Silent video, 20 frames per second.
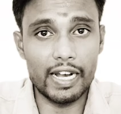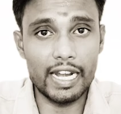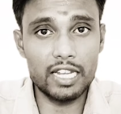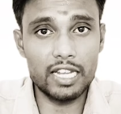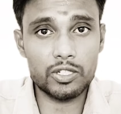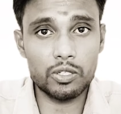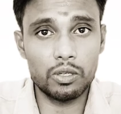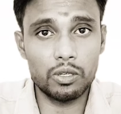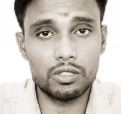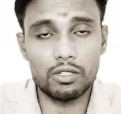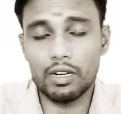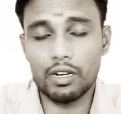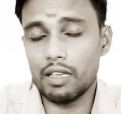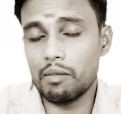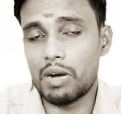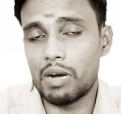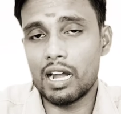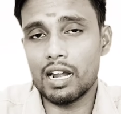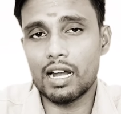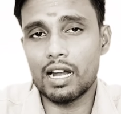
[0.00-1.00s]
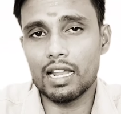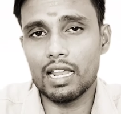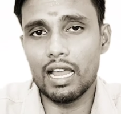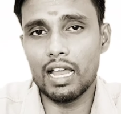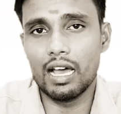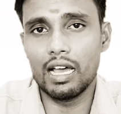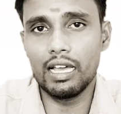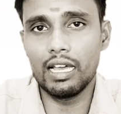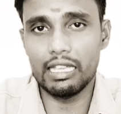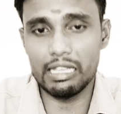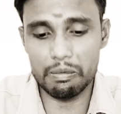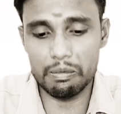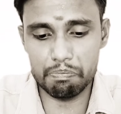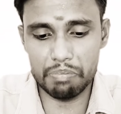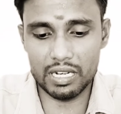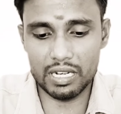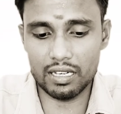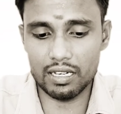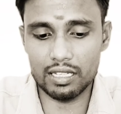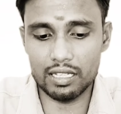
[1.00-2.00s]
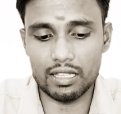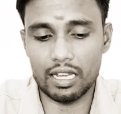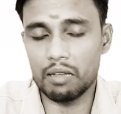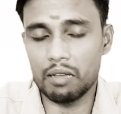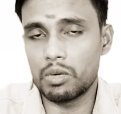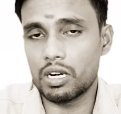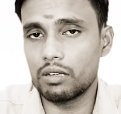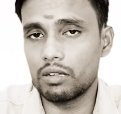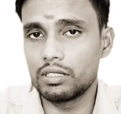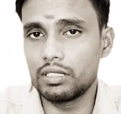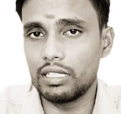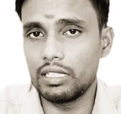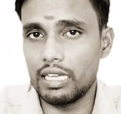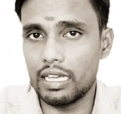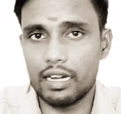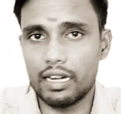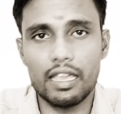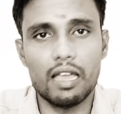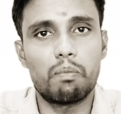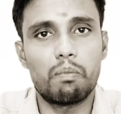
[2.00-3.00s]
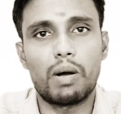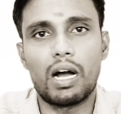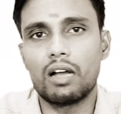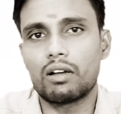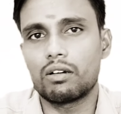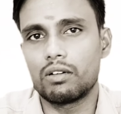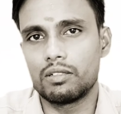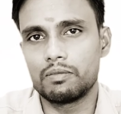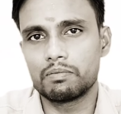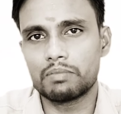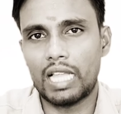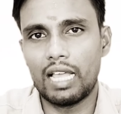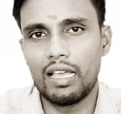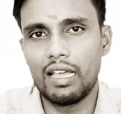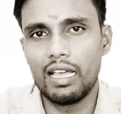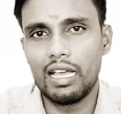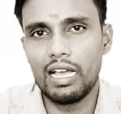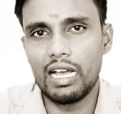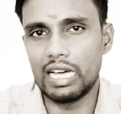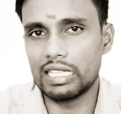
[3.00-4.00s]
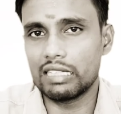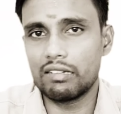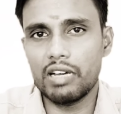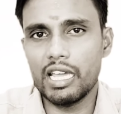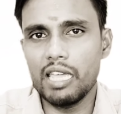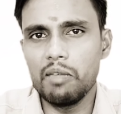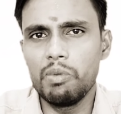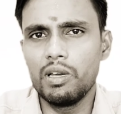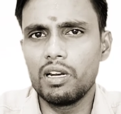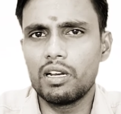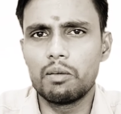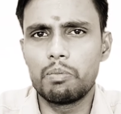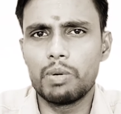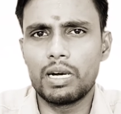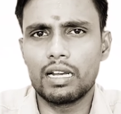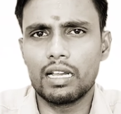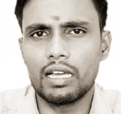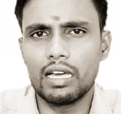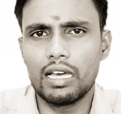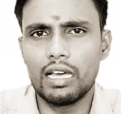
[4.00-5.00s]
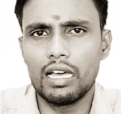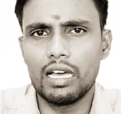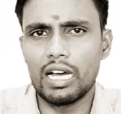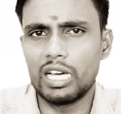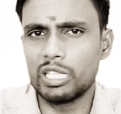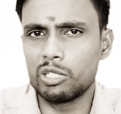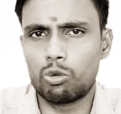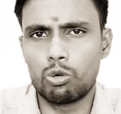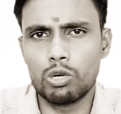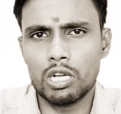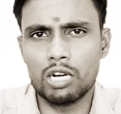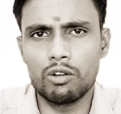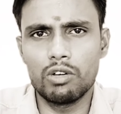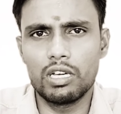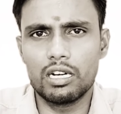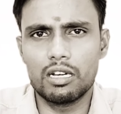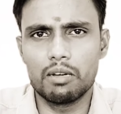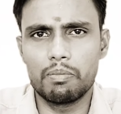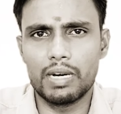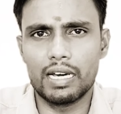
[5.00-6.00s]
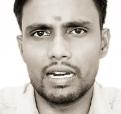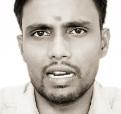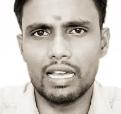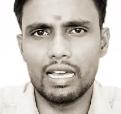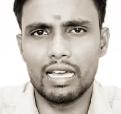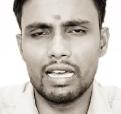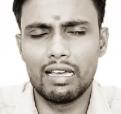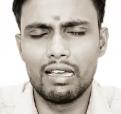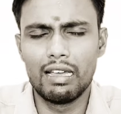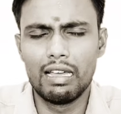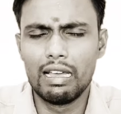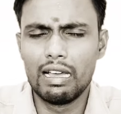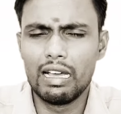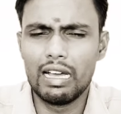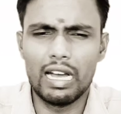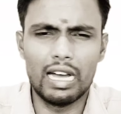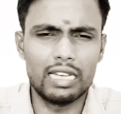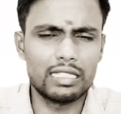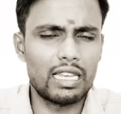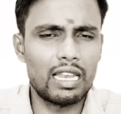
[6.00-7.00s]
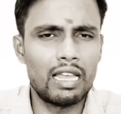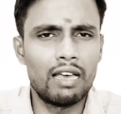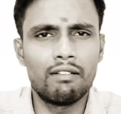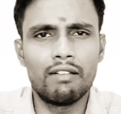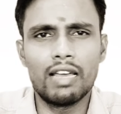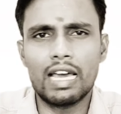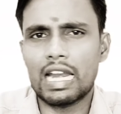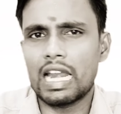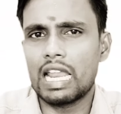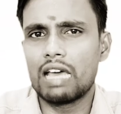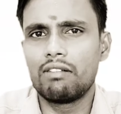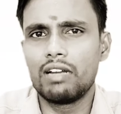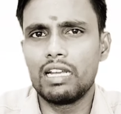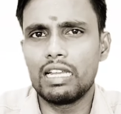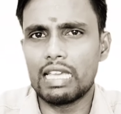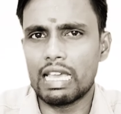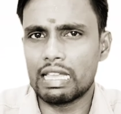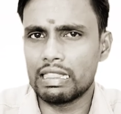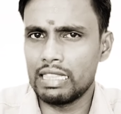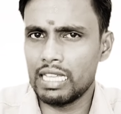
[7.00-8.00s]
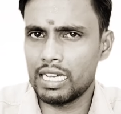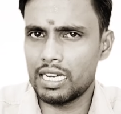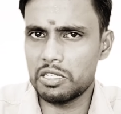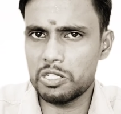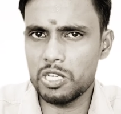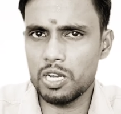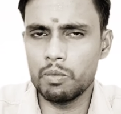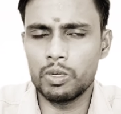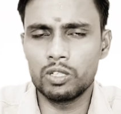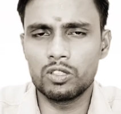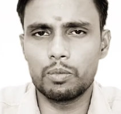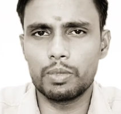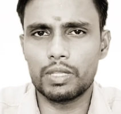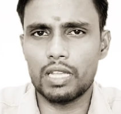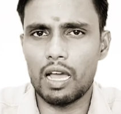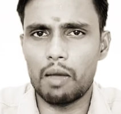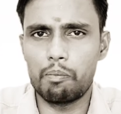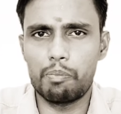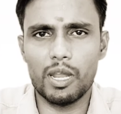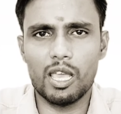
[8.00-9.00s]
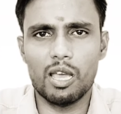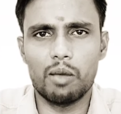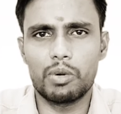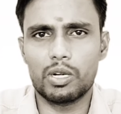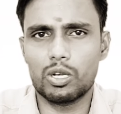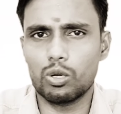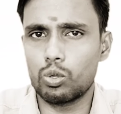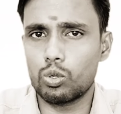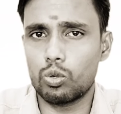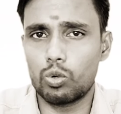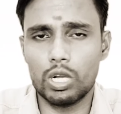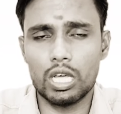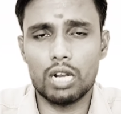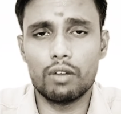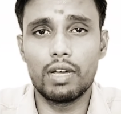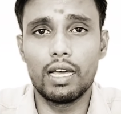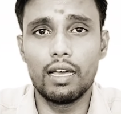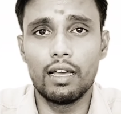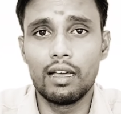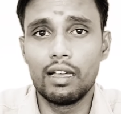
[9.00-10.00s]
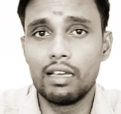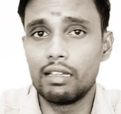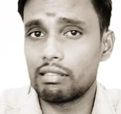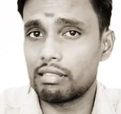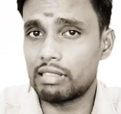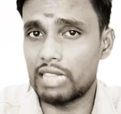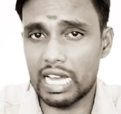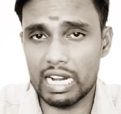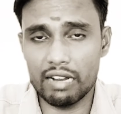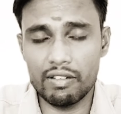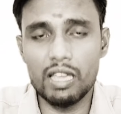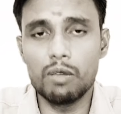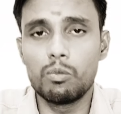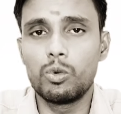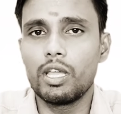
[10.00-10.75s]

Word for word: பன்னீர்செல்வத்தோடைய மாநாடுலாம் இப்போ இருக்கிற தலைமுறை வந்து நேரடியாக பார்க்கணும் அந்த வைப் இருக்கு பாருங்க அந்த உணர்வு இருக்கு பாருங்க அதெல்லாம் வேற லெவல் எந்த கட்சியுமே வந்து பார்த்தீங்கன்னா அப்படியாப்பட்ட ஒரு உணர்வை தரவே